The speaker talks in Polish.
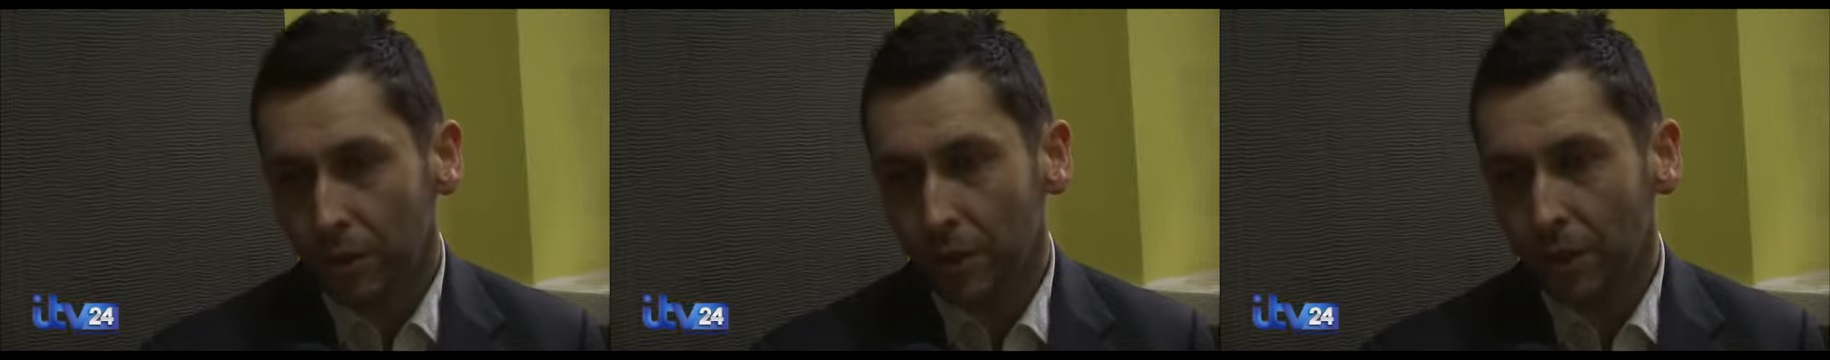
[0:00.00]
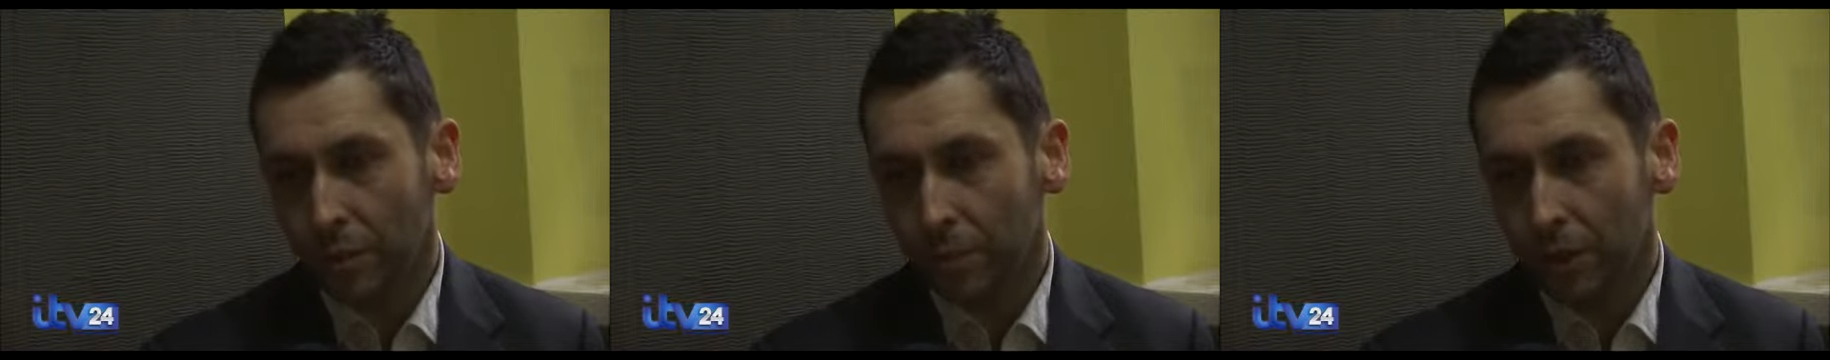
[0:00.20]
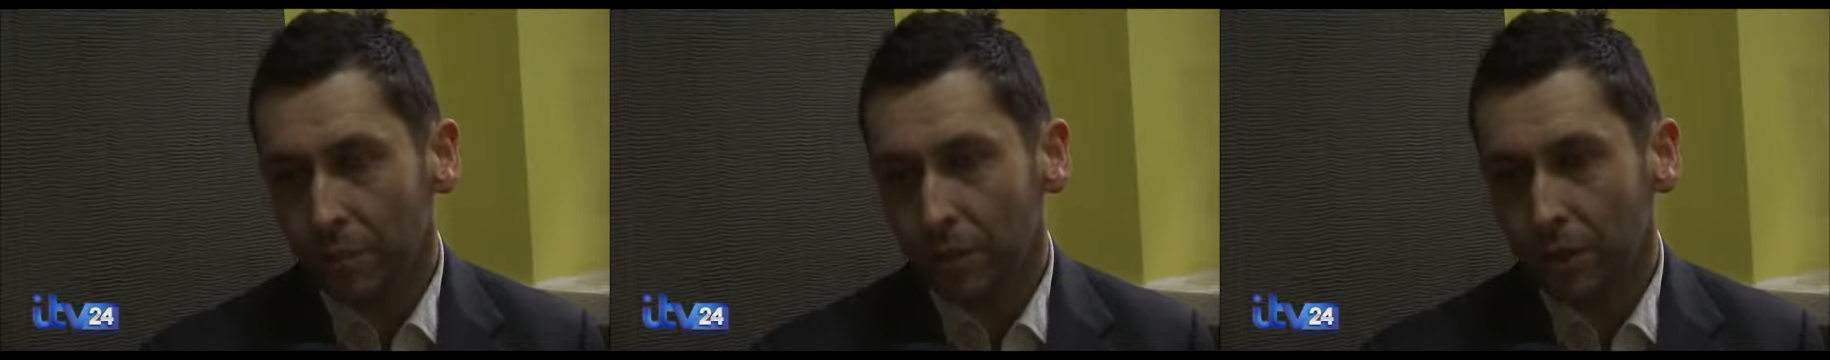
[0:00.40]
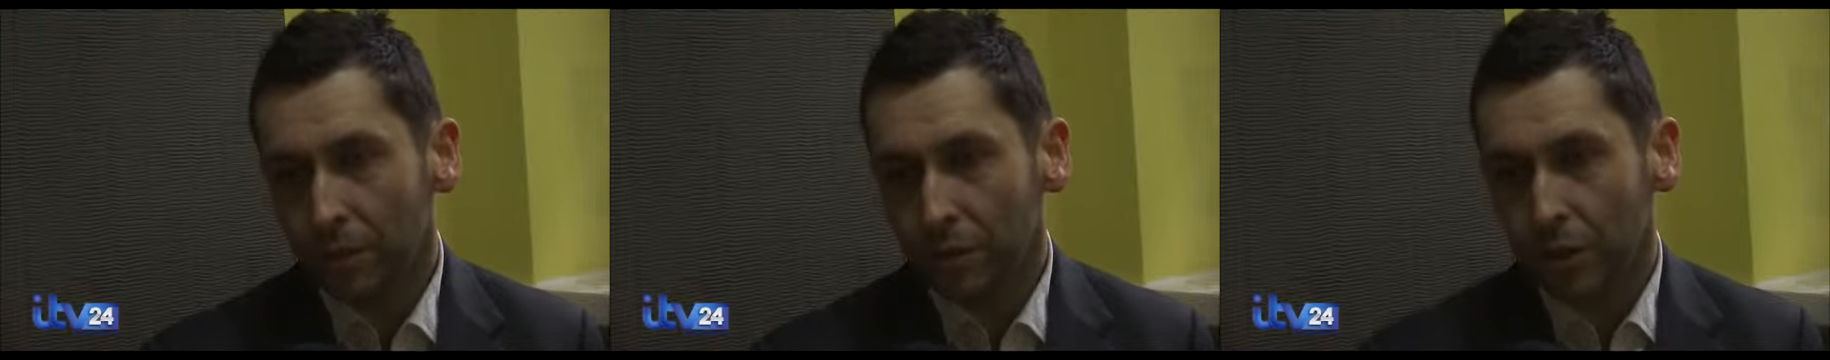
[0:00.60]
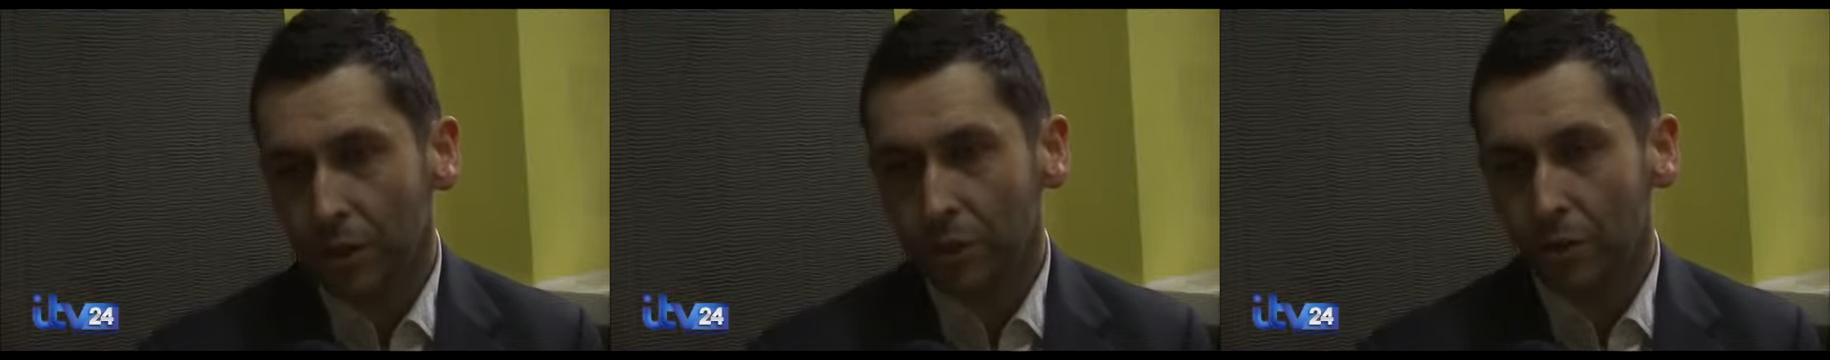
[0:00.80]
i, i
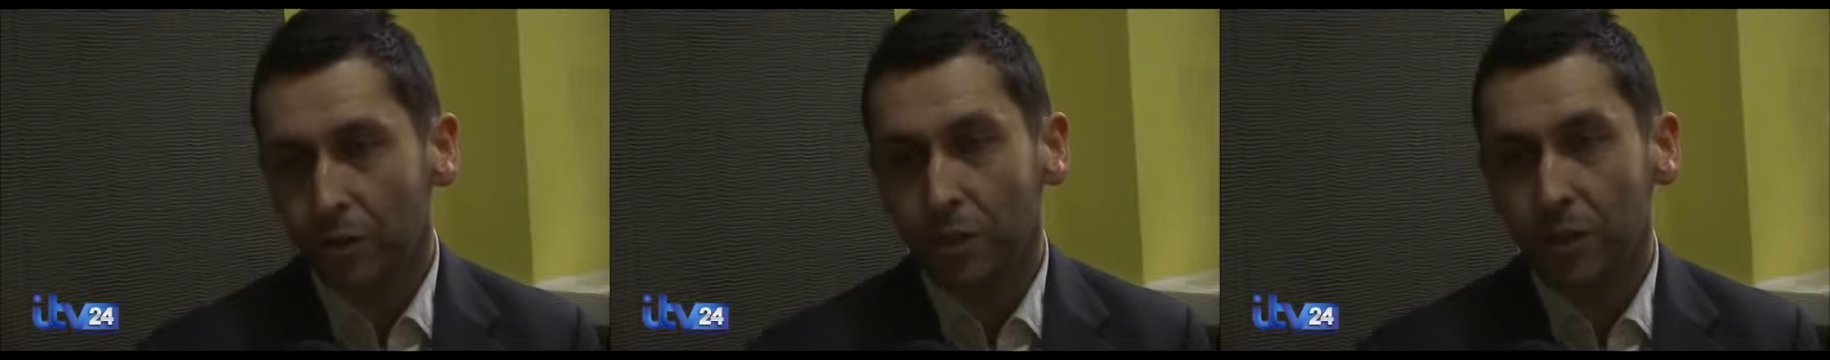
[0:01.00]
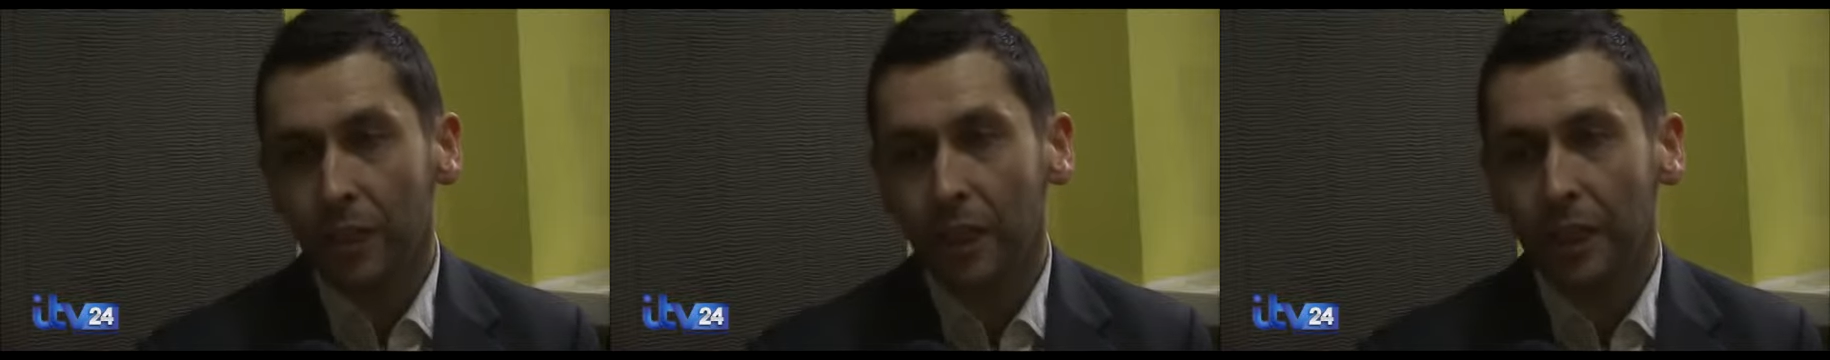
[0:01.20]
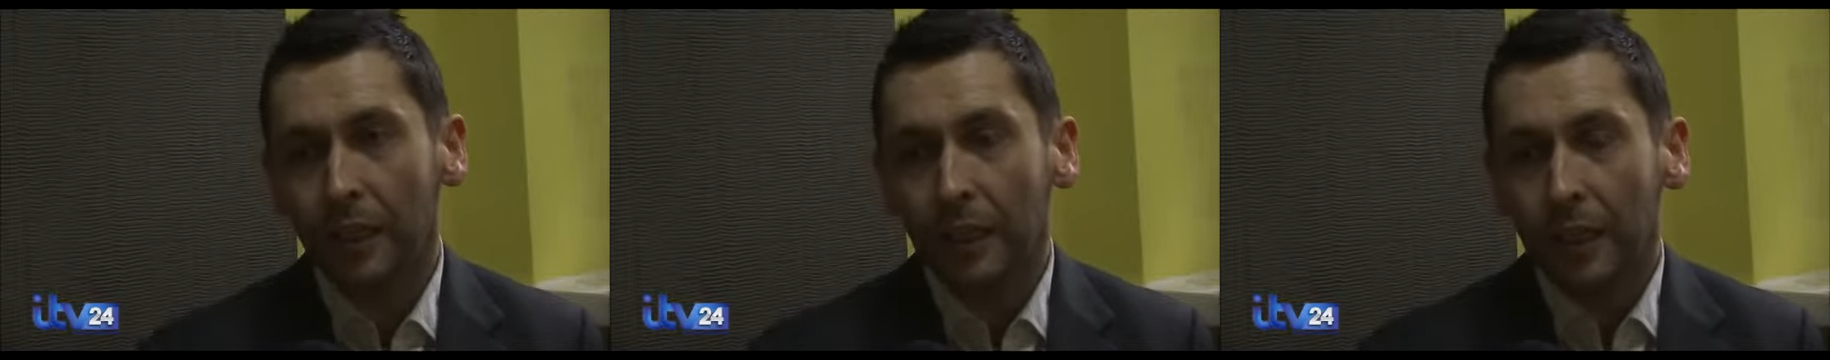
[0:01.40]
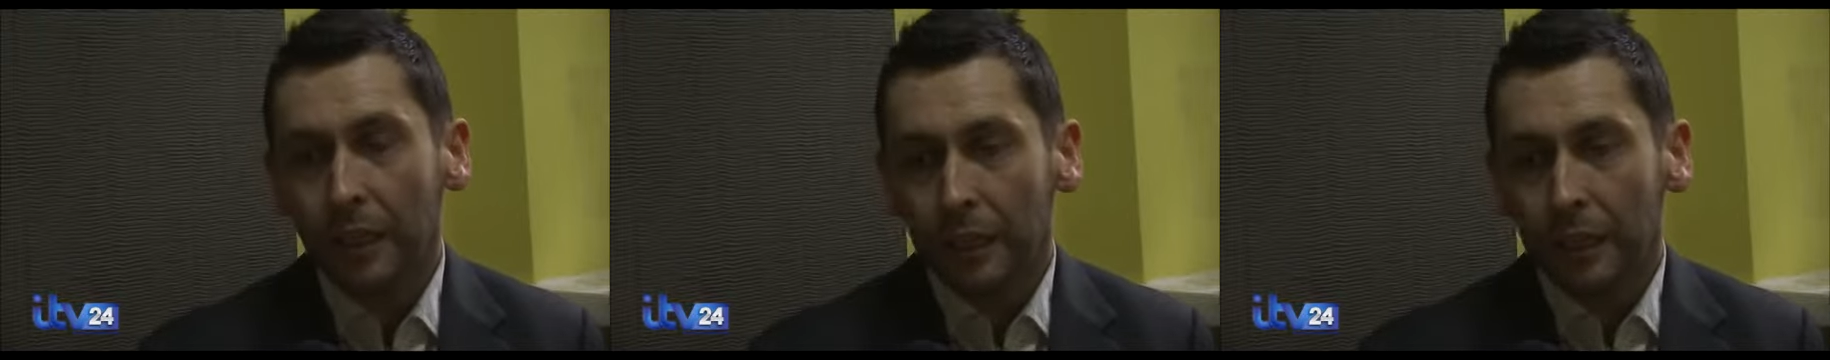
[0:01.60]
przepłynąć ten odcinek.